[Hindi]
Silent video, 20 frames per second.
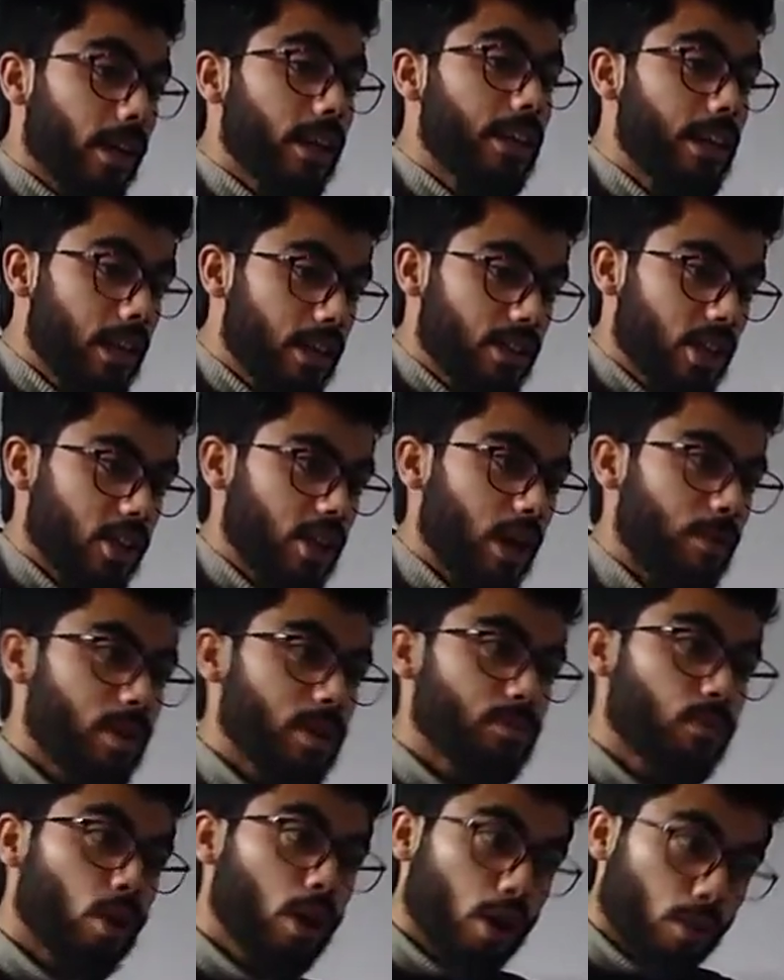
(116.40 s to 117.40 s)
गिल uh, से
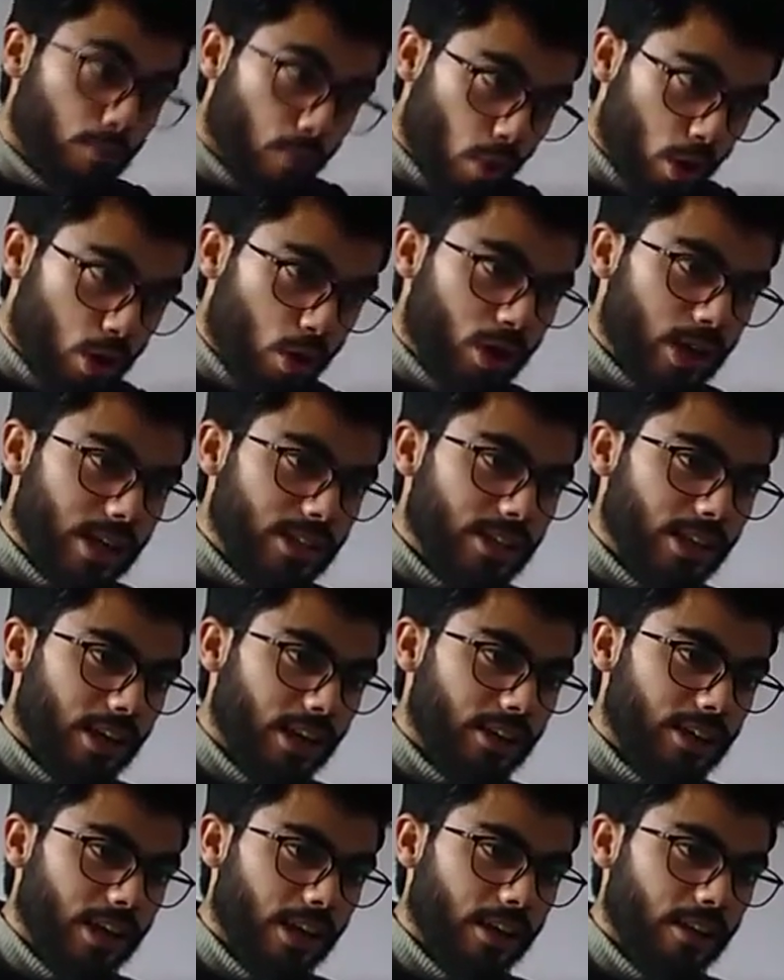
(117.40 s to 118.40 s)
शाबस पोलियो कहाँ से
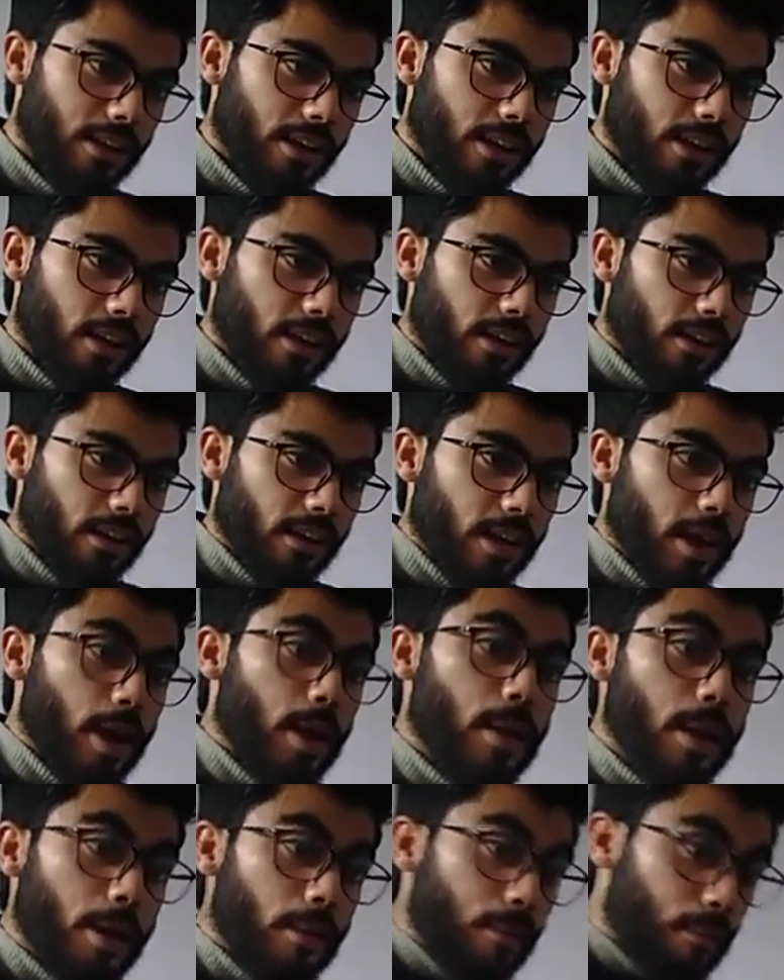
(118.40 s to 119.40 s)
करता है
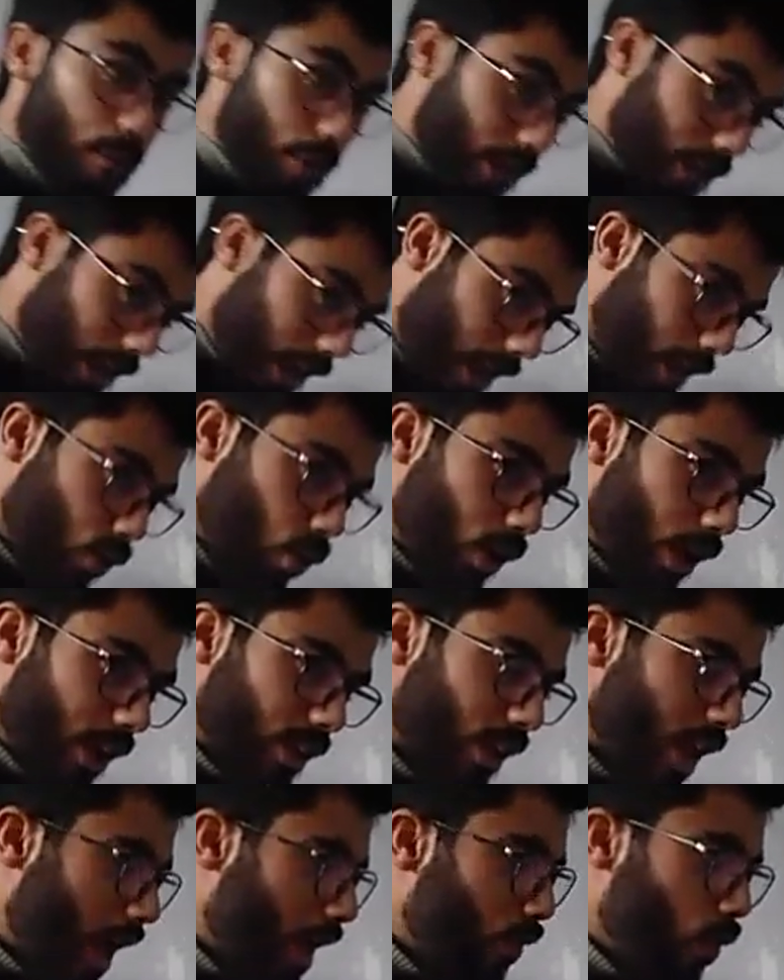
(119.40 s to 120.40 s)
uh, एक तो
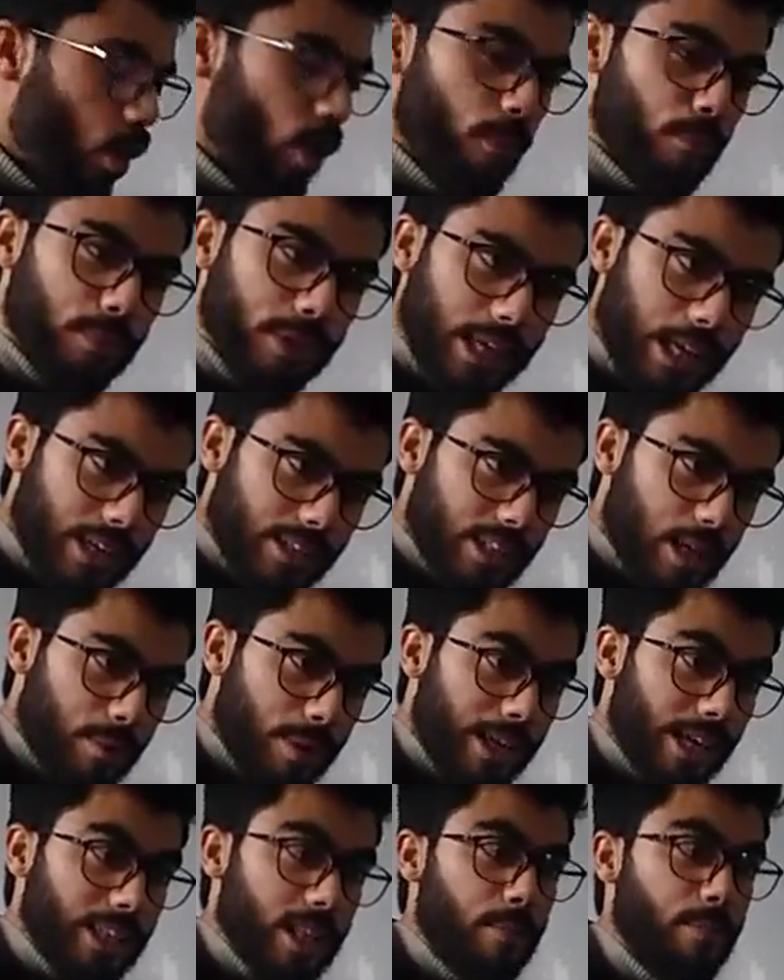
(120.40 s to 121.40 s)
करता है वो गिल से भी
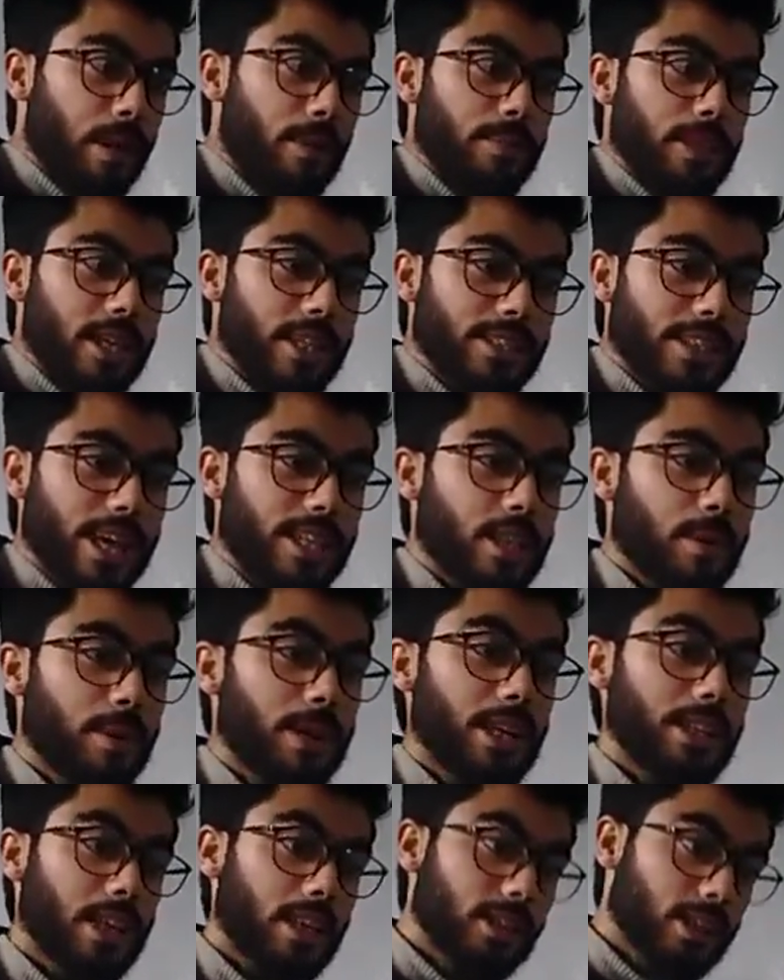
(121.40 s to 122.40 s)
करता है पल्मेनरी सैक से भी
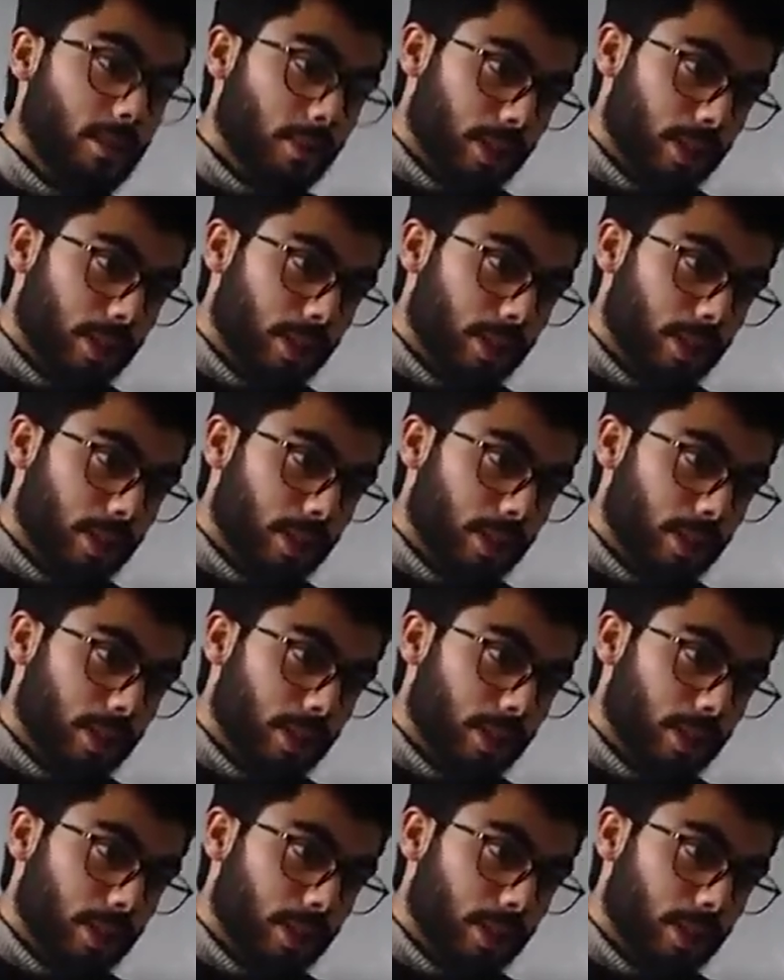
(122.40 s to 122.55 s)
करता है इसके